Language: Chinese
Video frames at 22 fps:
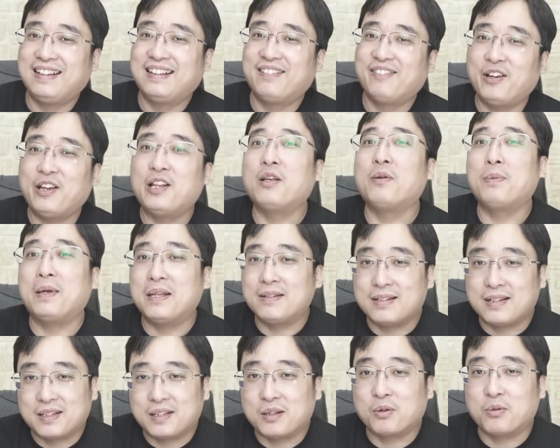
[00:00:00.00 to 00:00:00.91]
菲律宾
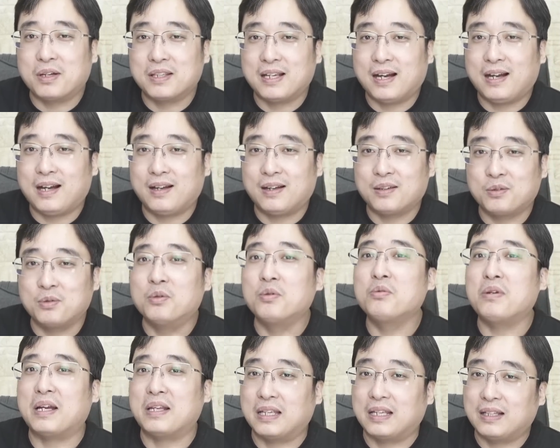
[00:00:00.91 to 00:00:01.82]
这些国家
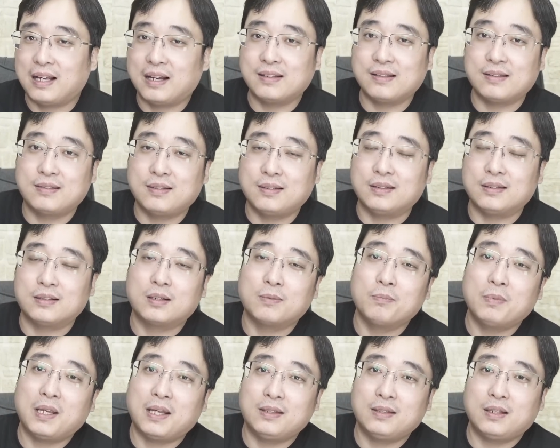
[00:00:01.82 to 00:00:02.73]
永远的拉在自己
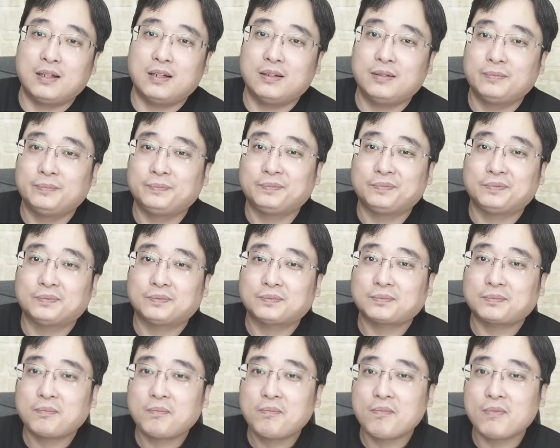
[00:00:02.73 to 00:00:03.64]
身边呢，
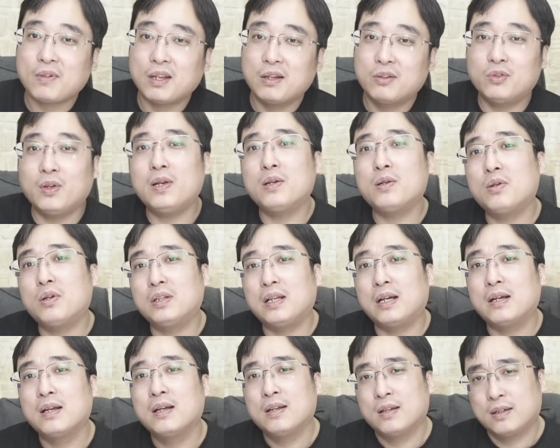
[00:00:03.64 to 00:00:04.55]
所以说
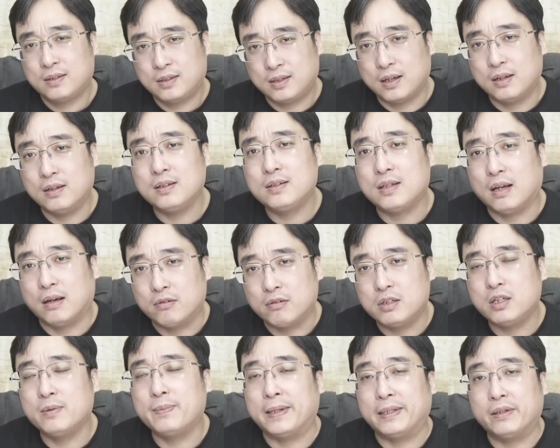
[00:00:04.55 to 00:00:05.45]
呢，影响
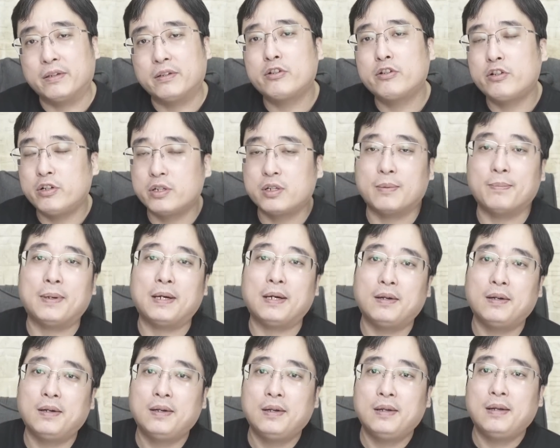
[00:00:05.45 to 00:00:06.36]
日本的是什
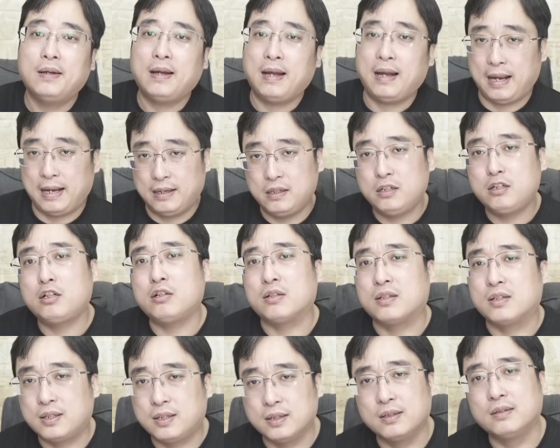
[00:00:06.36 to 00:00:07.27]
么？还是
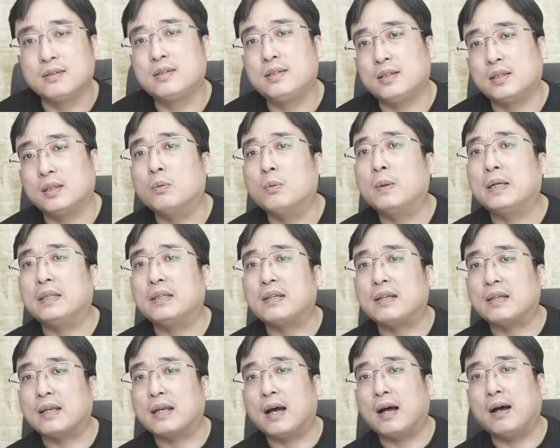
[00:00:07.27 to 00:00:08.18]
经济的问
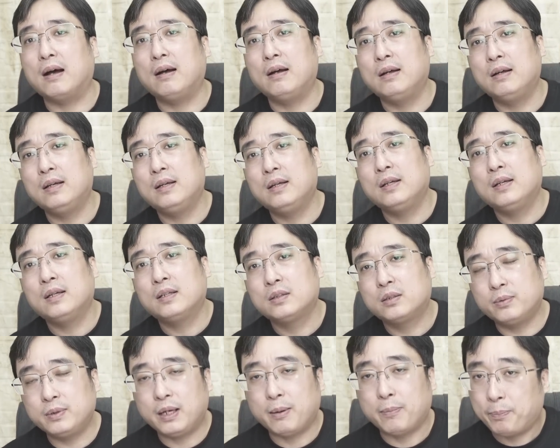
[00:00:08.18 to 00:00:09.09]
题啊，
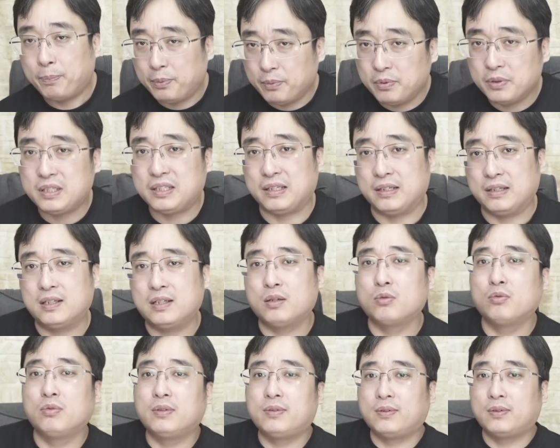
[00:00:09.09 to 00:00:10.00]
对不对？不仅是
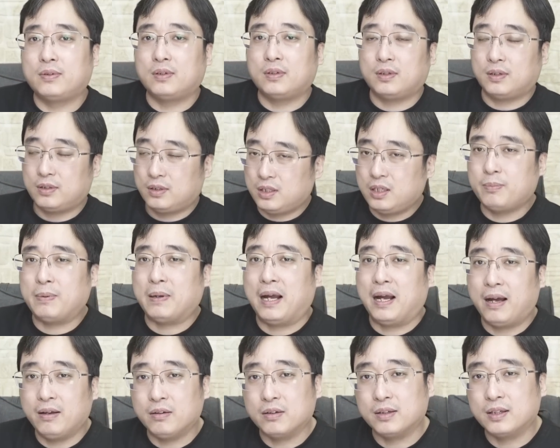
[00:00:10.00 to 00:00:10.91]
如此，日本
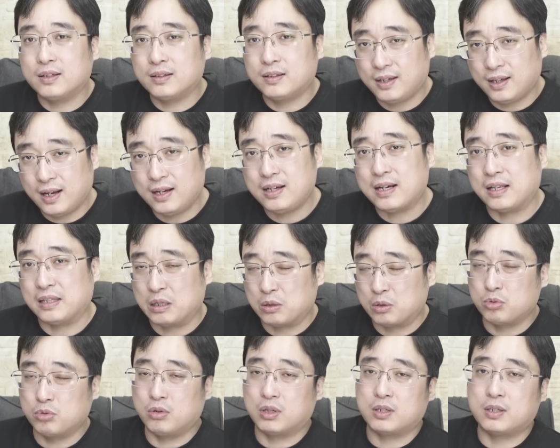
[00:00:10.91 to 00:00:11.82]
还有一个天然的
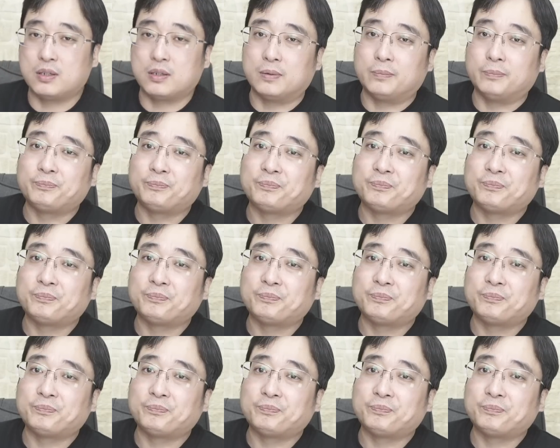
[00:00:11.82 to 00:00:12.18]
弱势，